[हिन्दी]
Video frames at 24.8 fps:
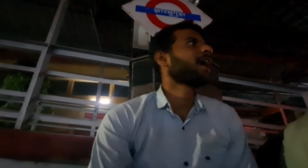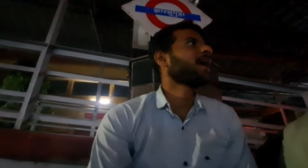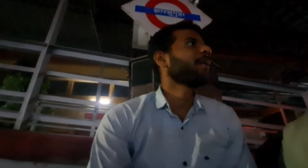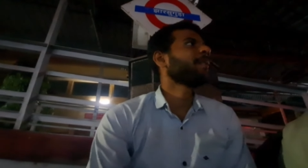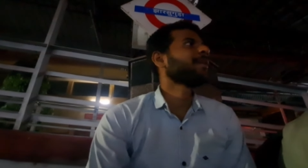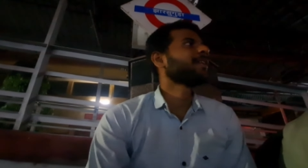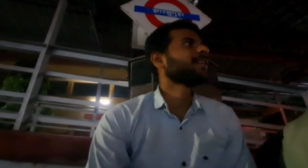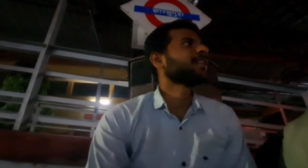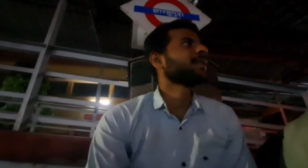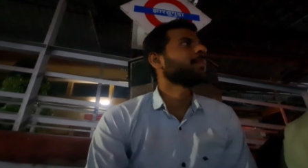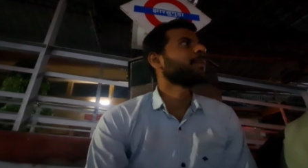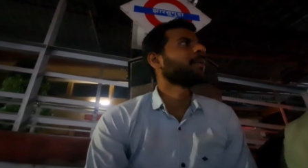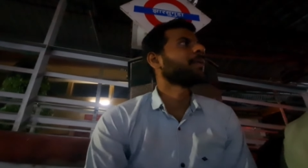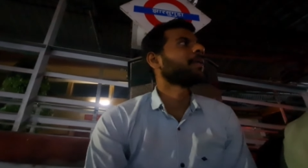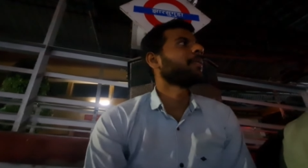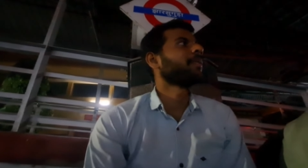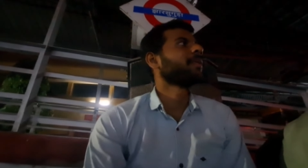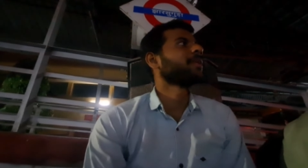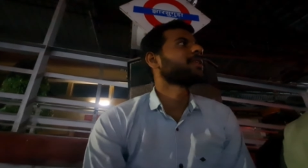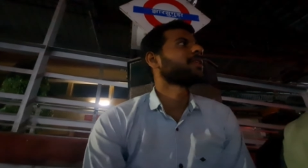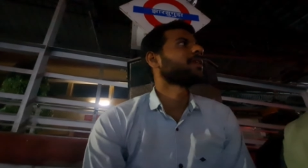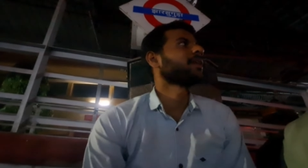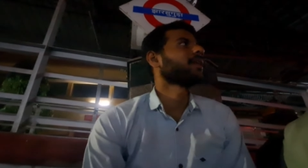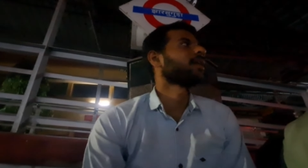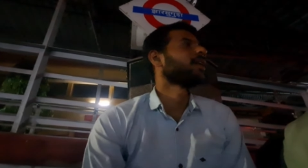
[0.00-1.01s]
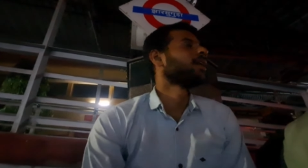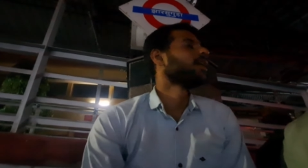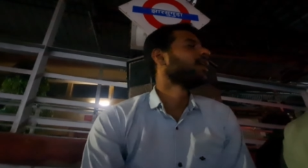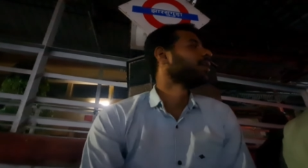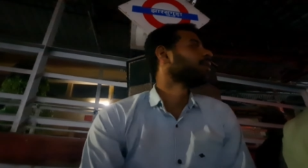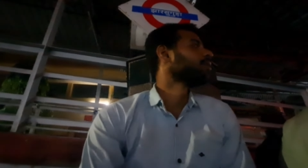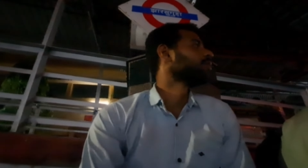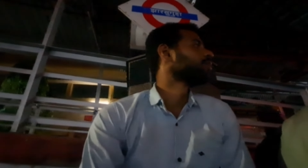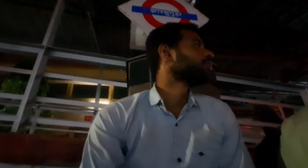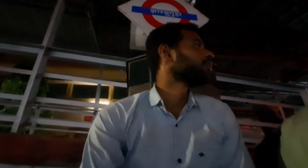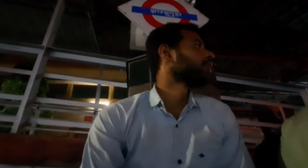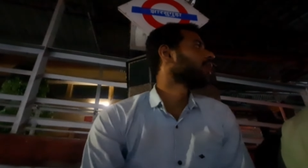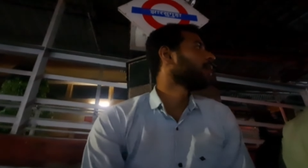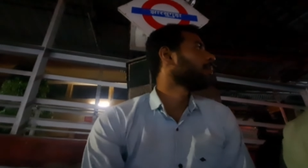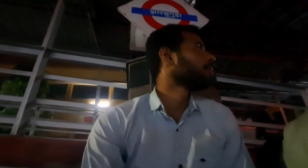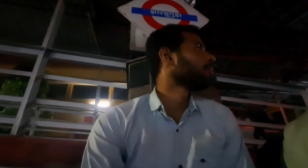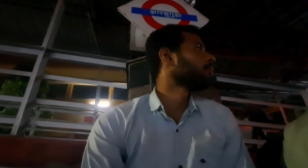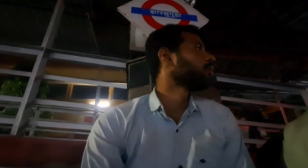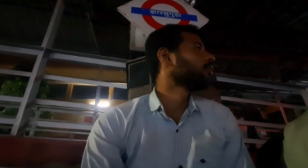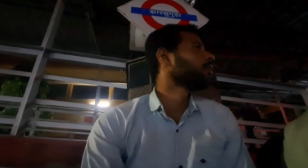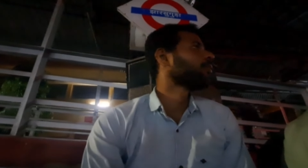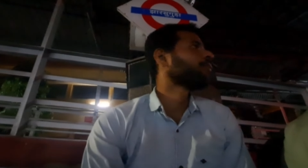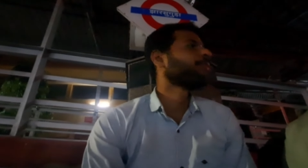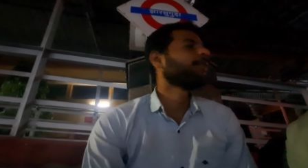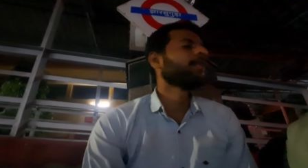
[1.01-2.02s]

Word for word: काम ही ख़त्म नहीं हुआ बस तक तो हम लोग